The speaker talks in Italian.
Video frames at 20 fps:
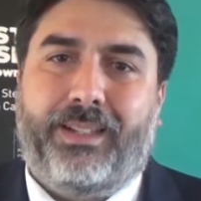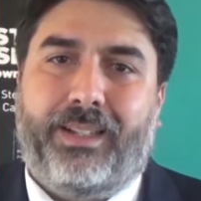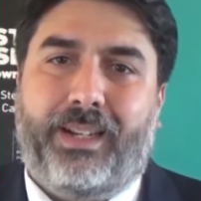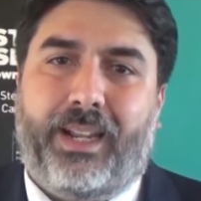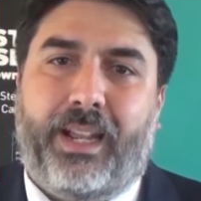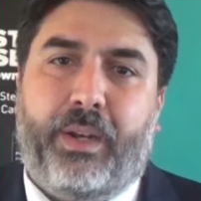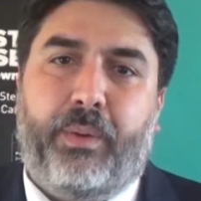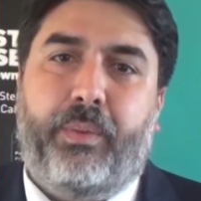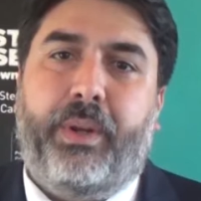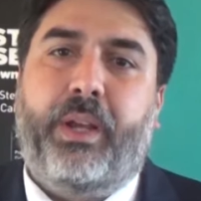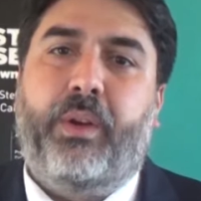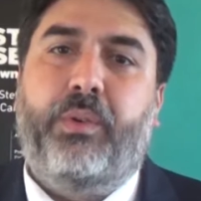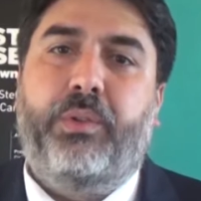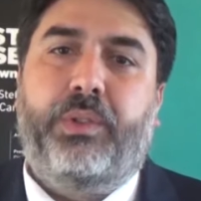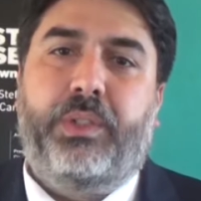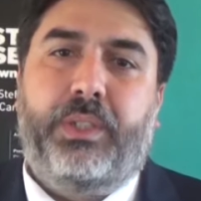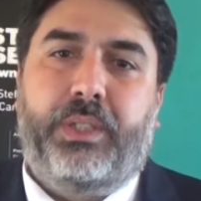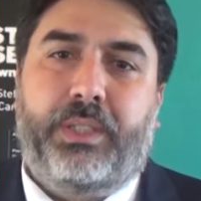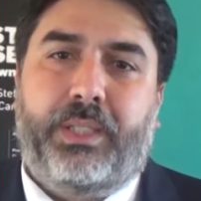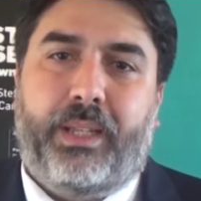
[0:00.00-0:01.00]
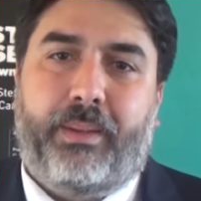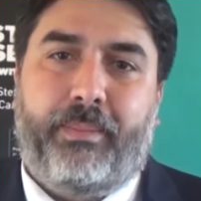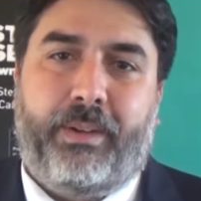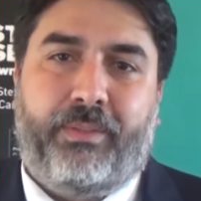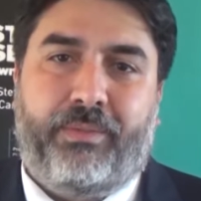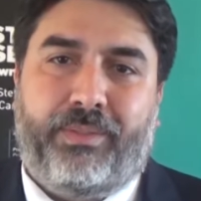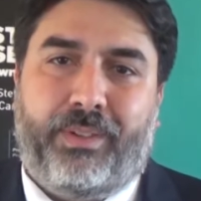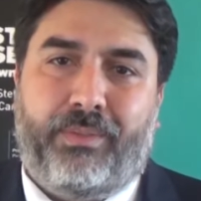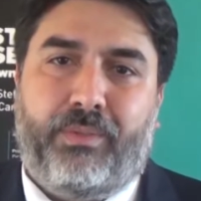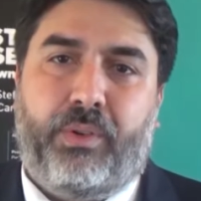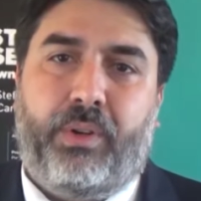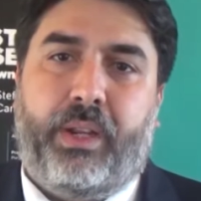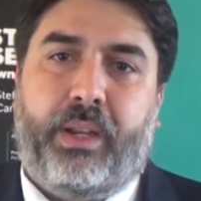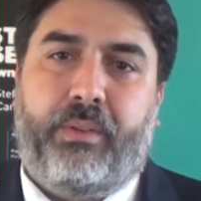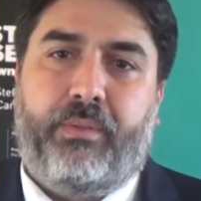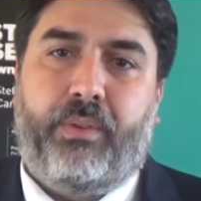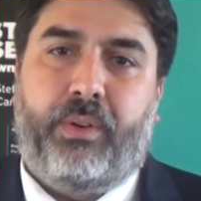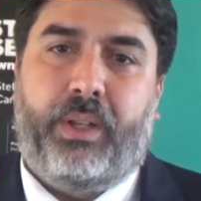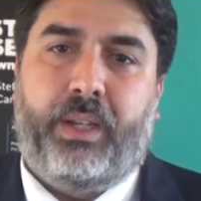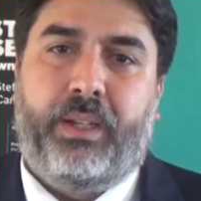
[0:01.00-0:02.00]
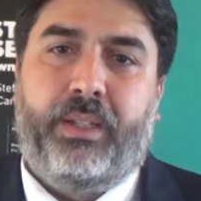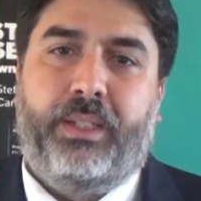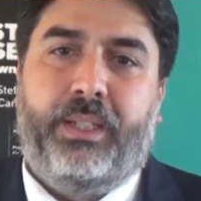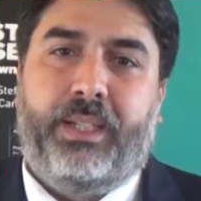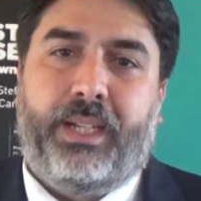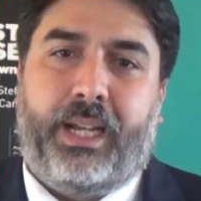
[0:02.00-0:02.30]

dell'antisemitismo e dell'odio